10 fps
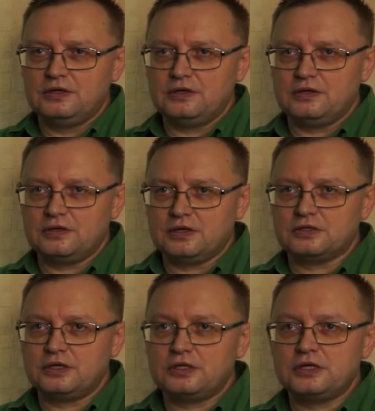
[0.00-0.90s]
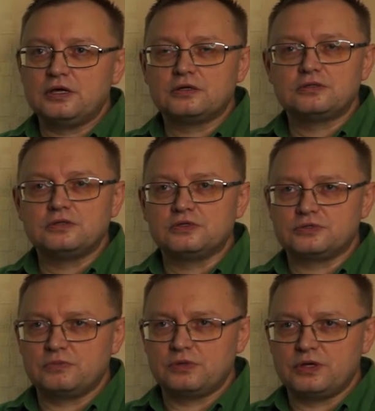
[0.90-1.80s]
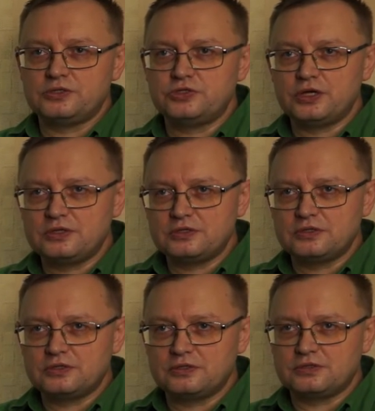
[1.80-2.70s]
а, когда эта яхта должна была отчалить, от,